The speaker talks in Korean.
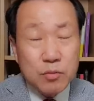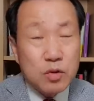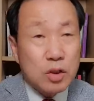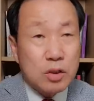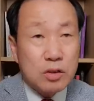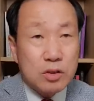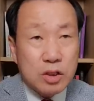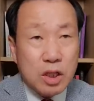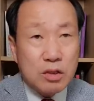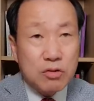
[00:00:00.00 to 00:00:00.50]

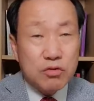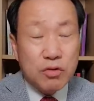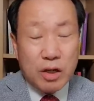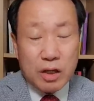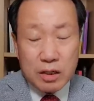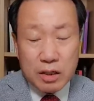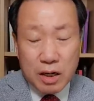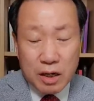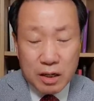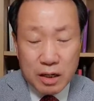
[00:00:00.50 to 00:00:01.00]
이제
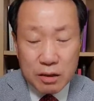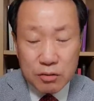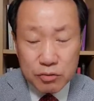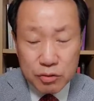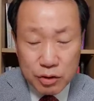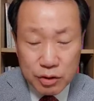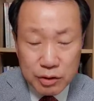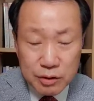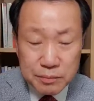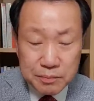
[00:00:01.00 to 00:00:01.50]
생중계는 안
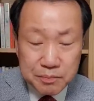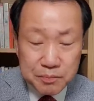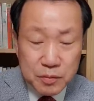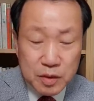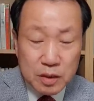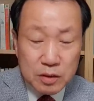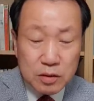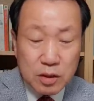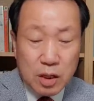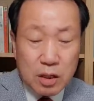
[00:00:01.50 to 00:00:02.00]
하고요.
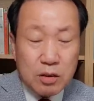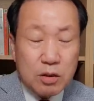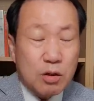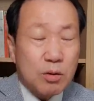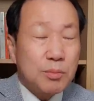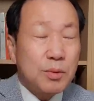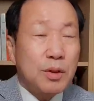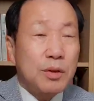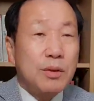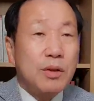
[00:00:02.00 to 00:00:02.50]
자
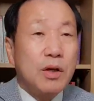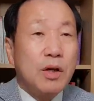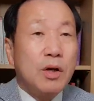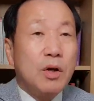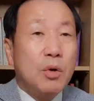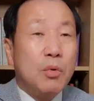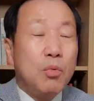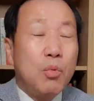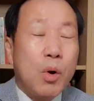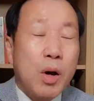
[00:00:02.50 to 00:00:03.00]
그러면
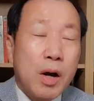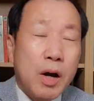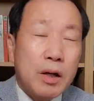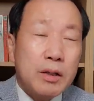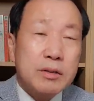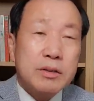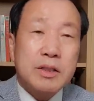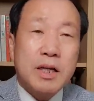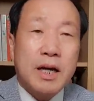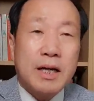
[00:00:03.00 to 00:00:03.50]

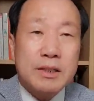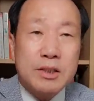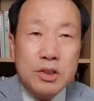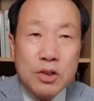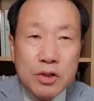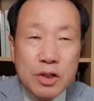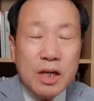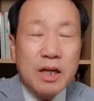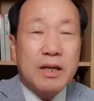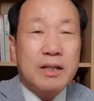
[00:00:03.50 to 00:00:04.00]
왜
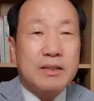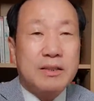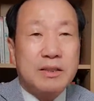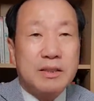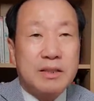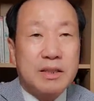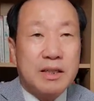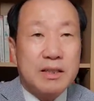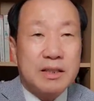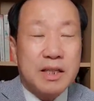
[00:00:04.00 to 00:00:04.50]
자정에
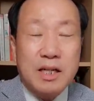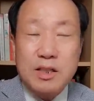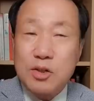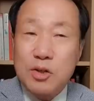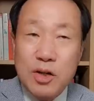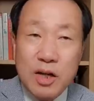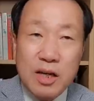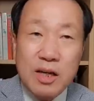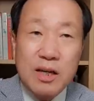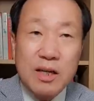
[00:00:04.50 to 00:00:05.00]
했을까?
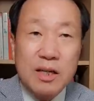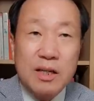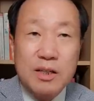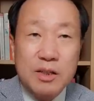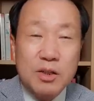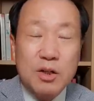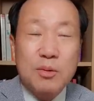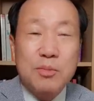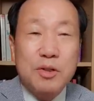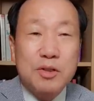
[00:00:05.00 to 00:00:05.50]
자정에
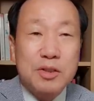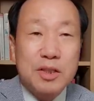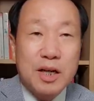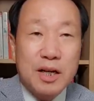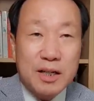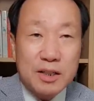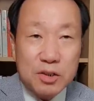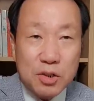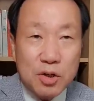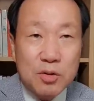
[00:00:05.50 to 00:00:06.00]
열병식
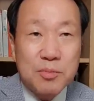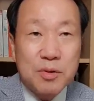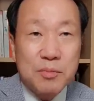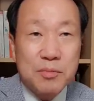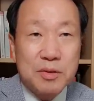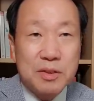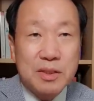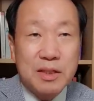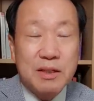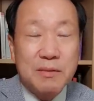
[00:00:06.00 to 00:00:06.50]
한게
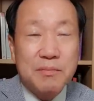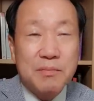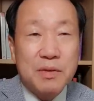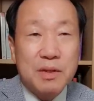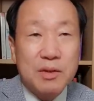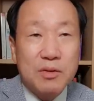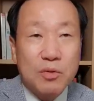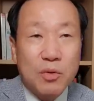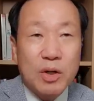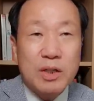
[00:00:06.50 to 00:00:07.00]
처음입니다.
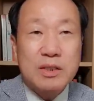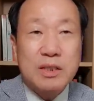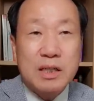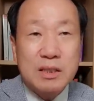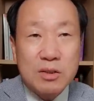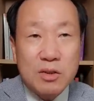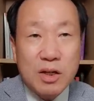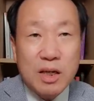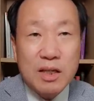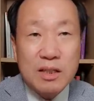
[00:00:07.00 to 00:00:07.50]
왜
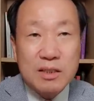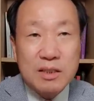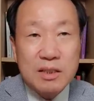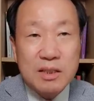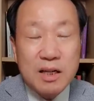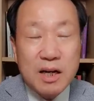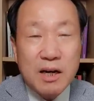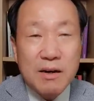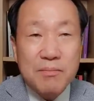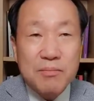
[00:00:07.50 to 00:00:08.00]
자정에
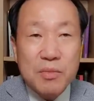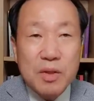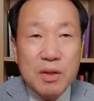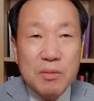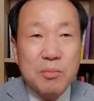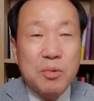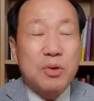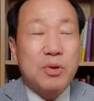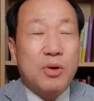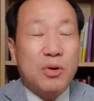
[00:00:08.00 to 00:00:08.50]
했을까?
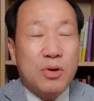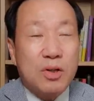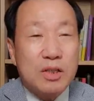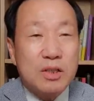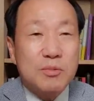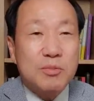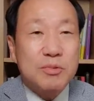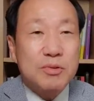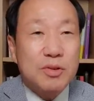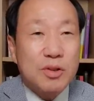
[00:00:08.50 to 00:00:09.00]
뭐 여러
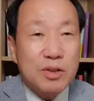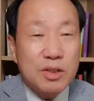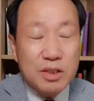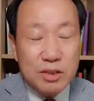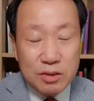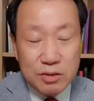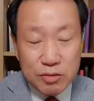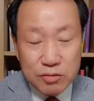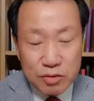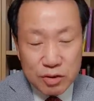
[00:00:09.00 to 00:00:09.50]
가지 분석이
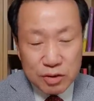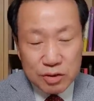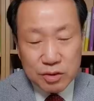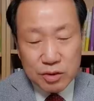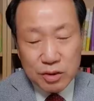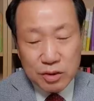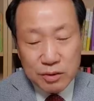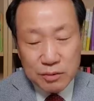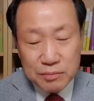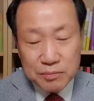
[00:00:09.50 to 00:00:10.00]
있을 수
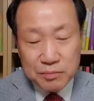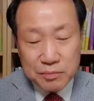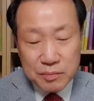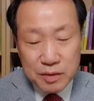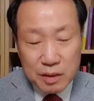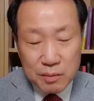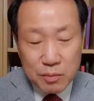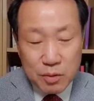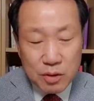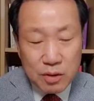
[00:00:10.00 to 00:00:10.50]
있죠.
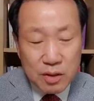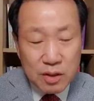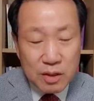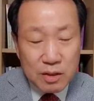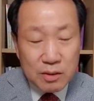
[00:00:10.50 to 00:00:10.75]
뭐